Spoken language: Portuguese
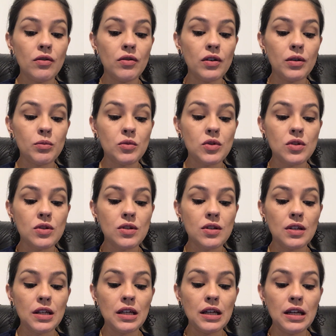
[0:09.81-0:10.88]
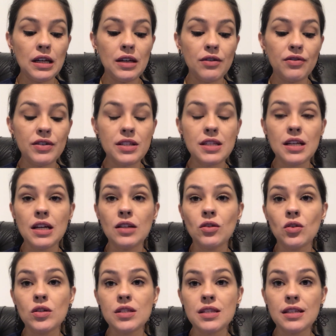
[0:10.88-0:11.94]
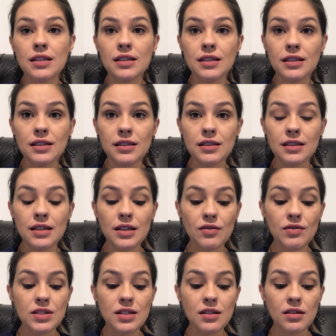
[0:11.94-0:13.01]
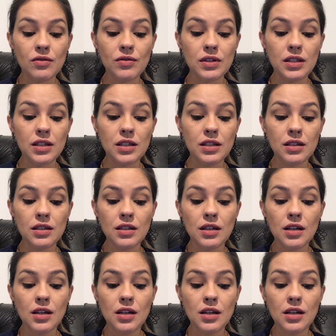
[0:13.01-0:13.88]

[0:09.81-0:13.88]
vamos é, fazer a nossa revisão aí